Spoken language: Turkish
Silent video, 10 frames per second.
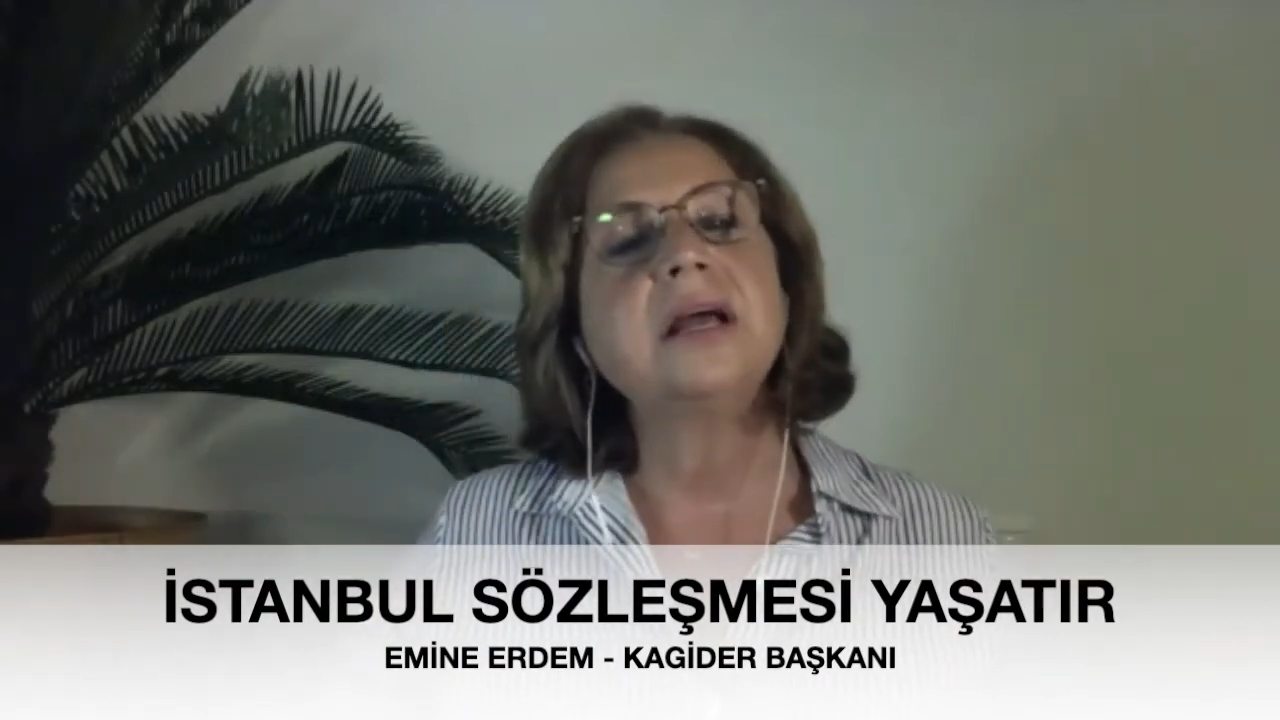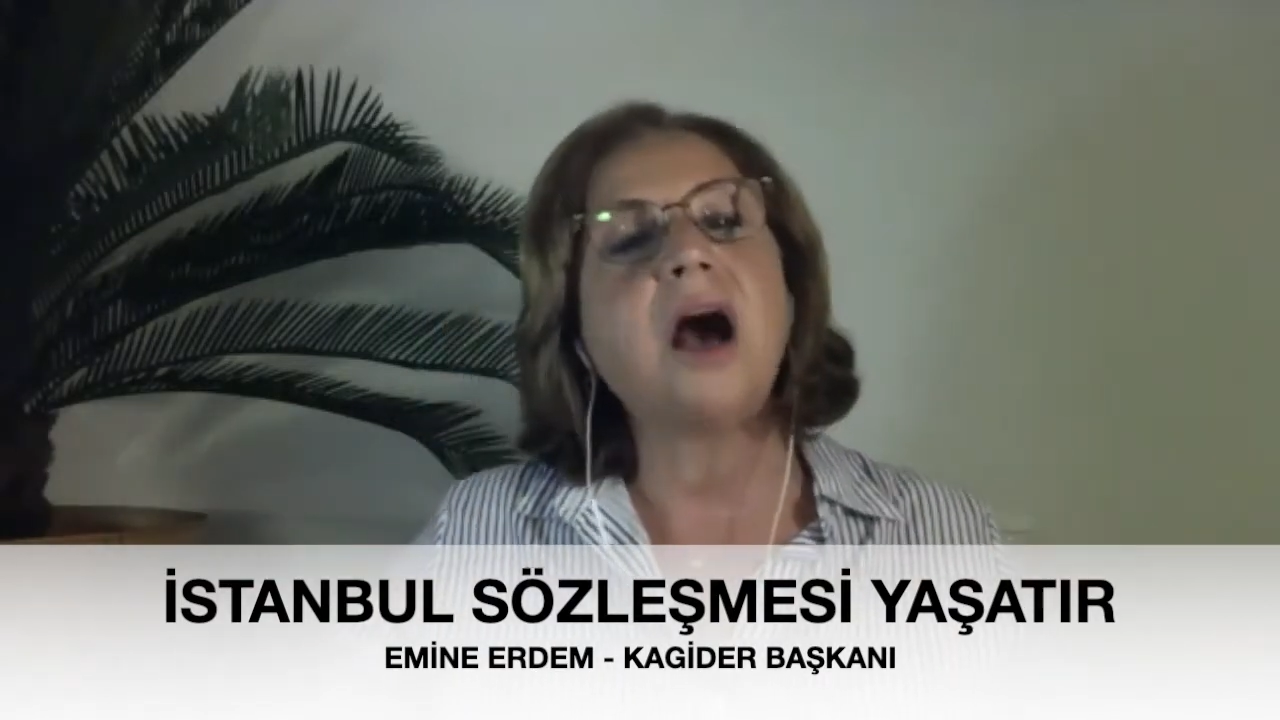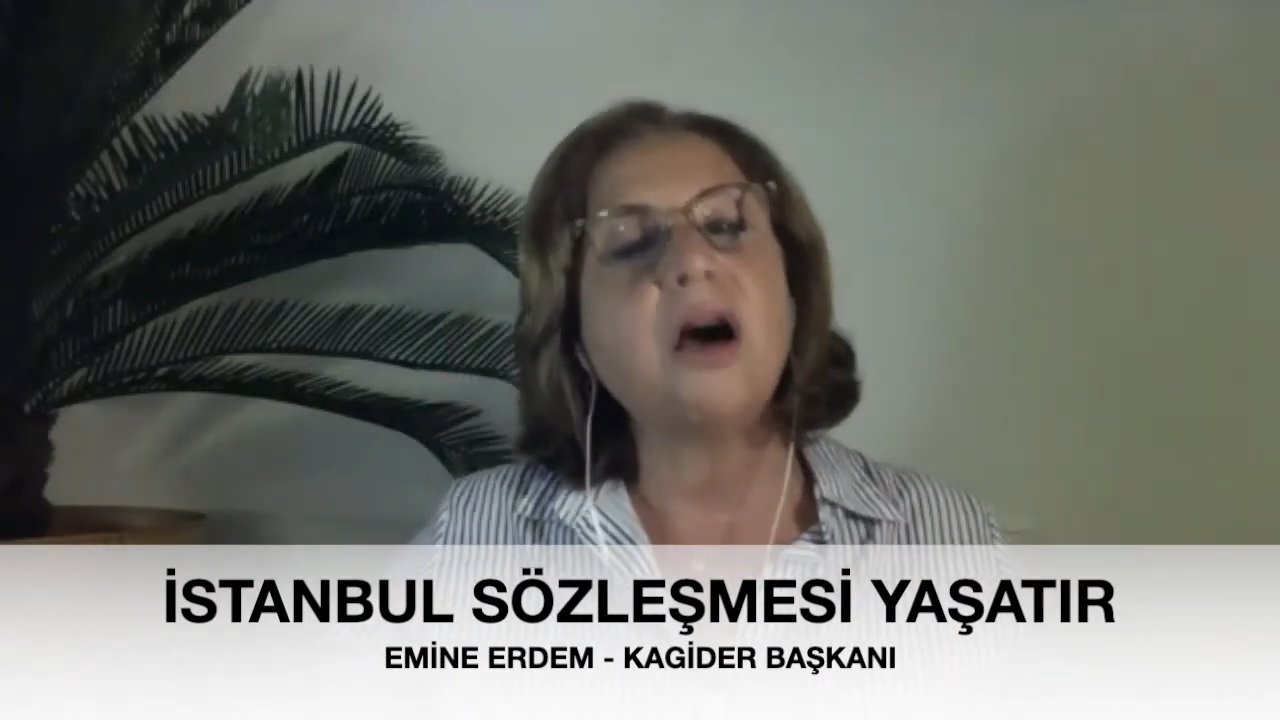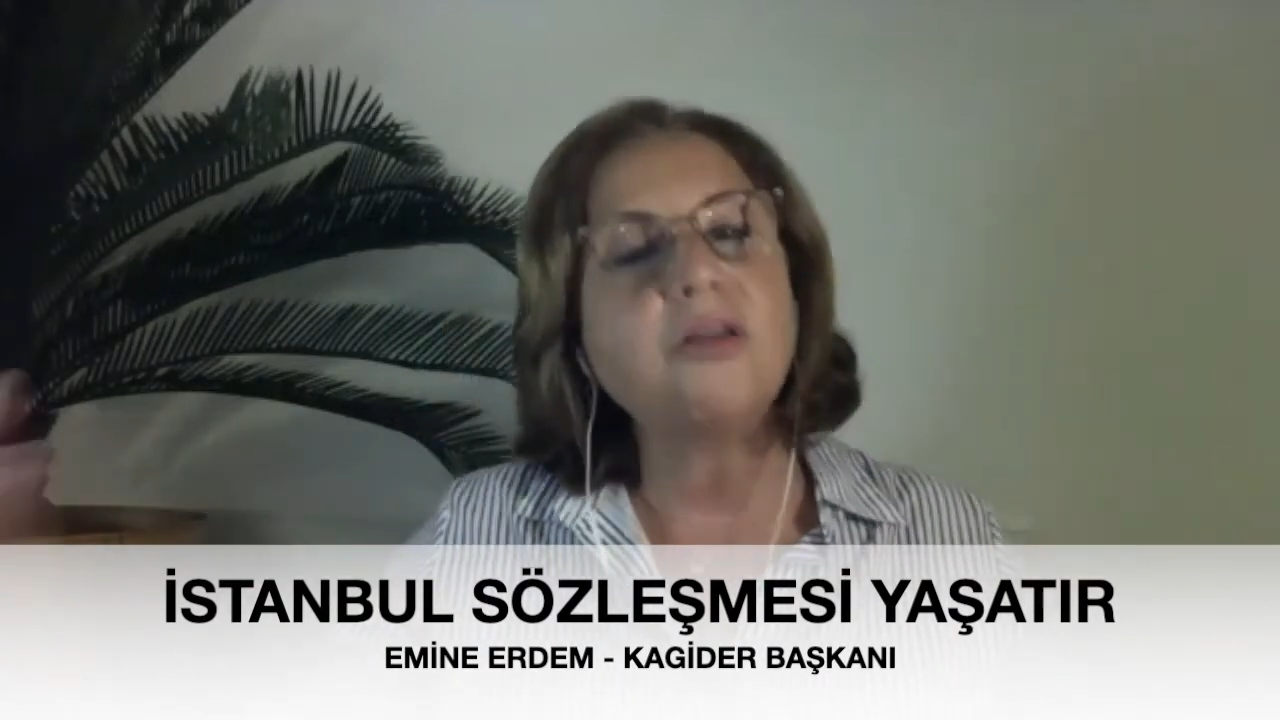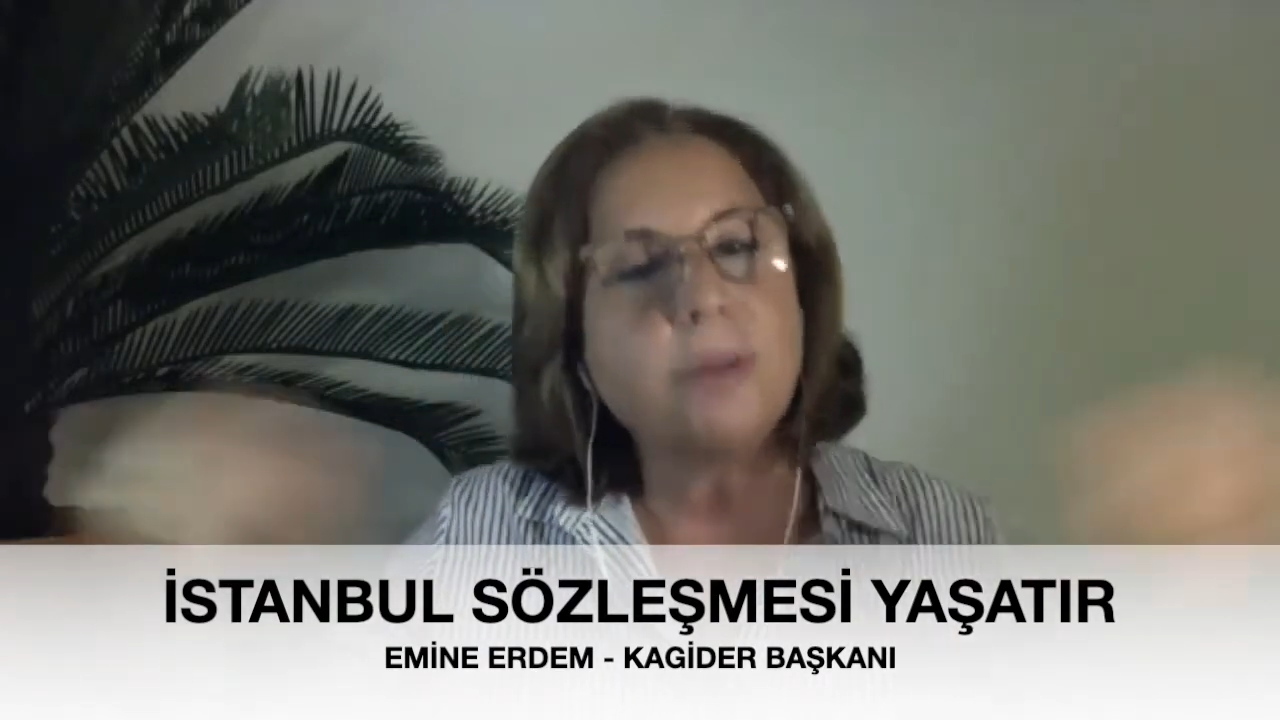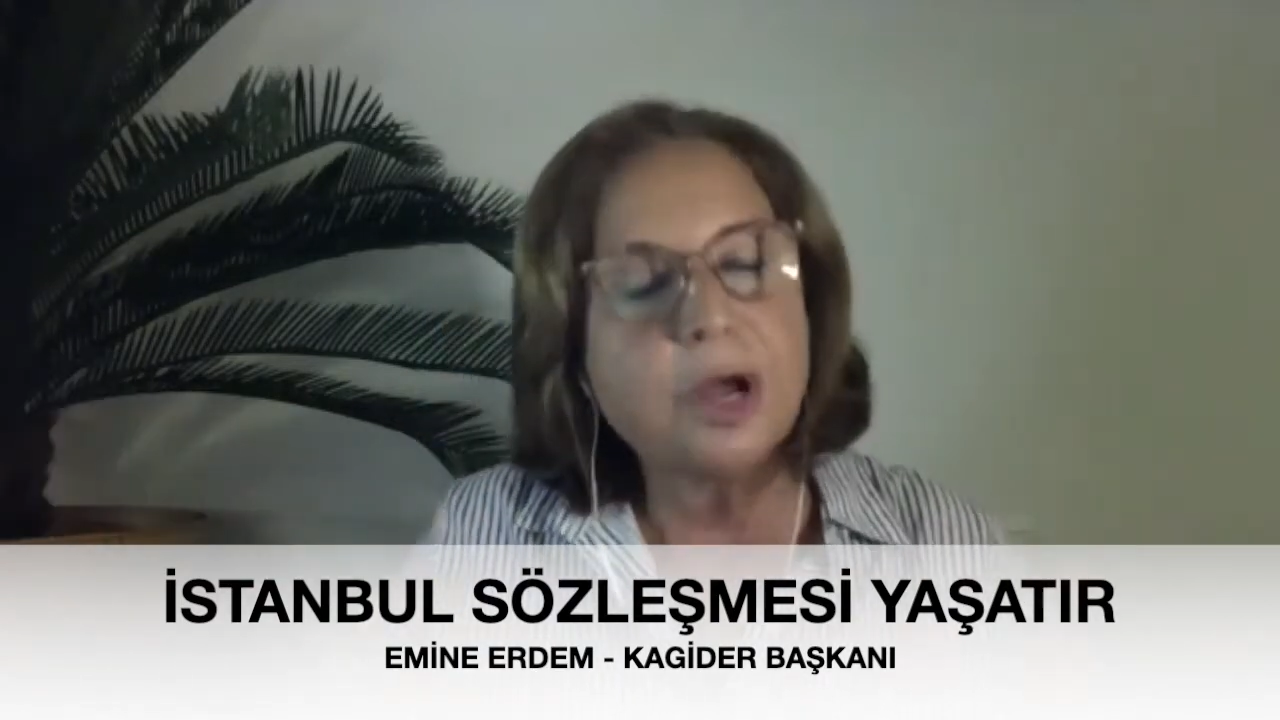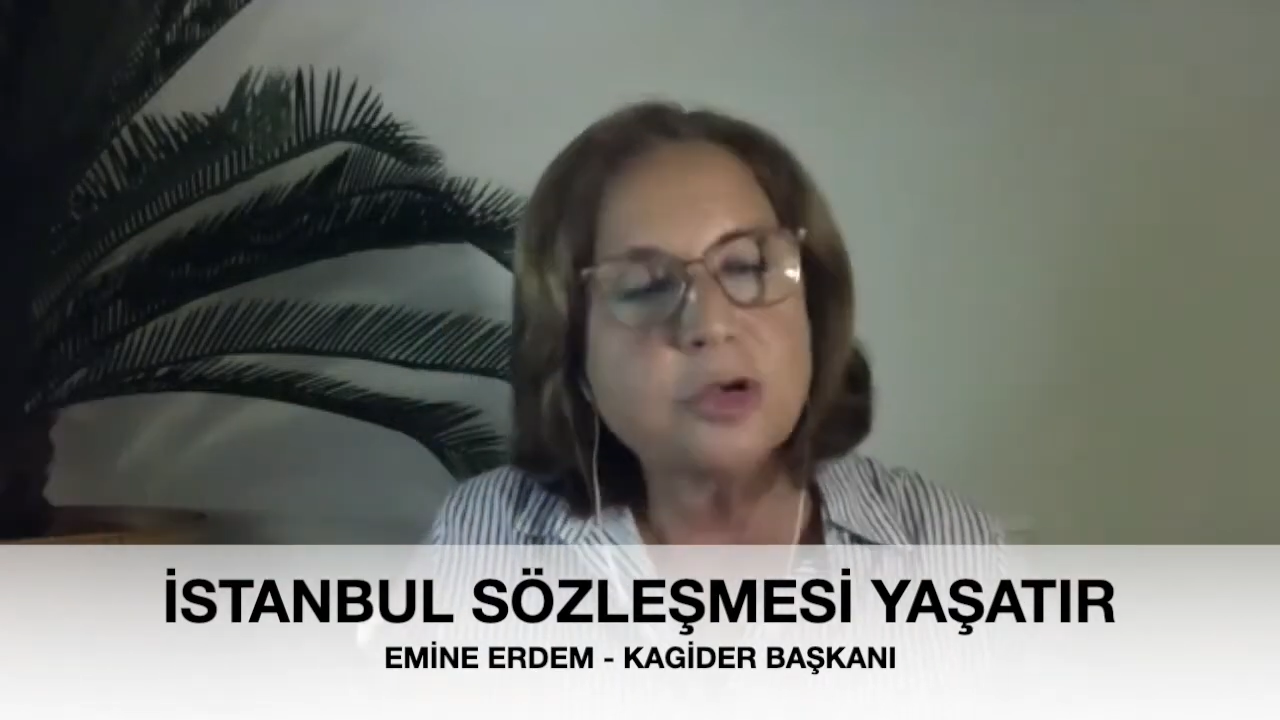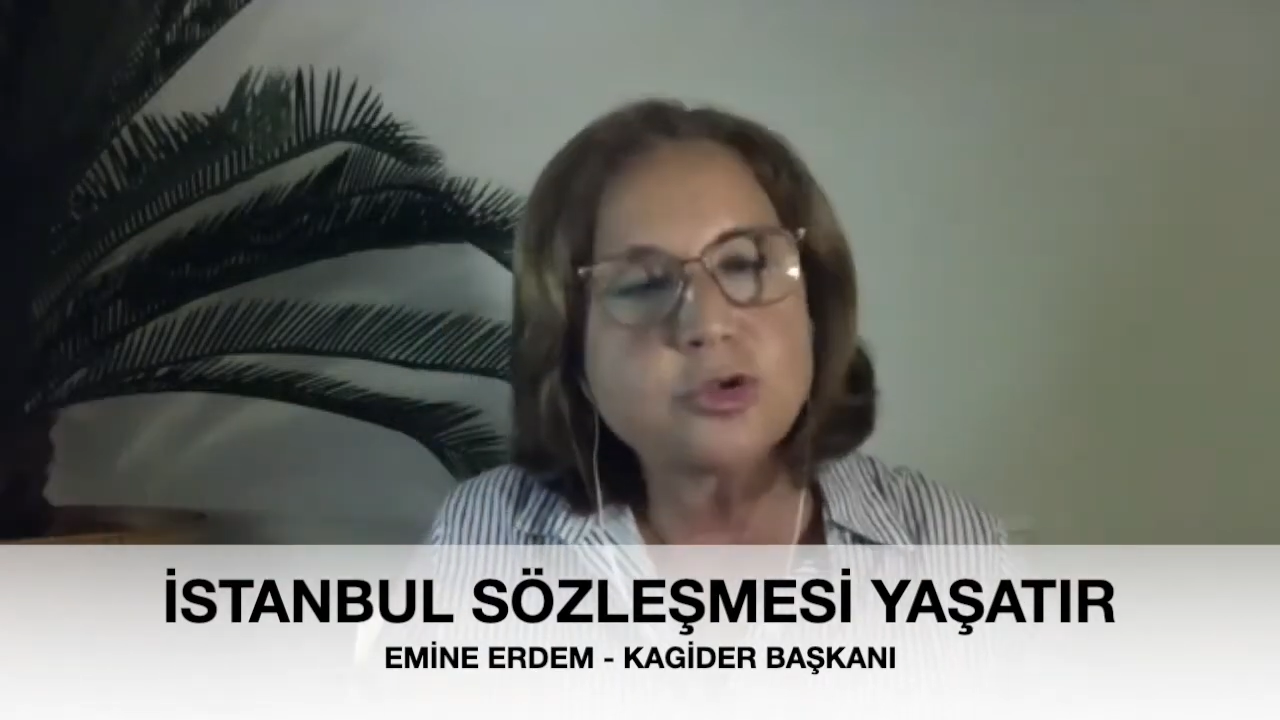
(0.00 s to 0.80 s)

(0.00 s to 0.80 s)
kavramak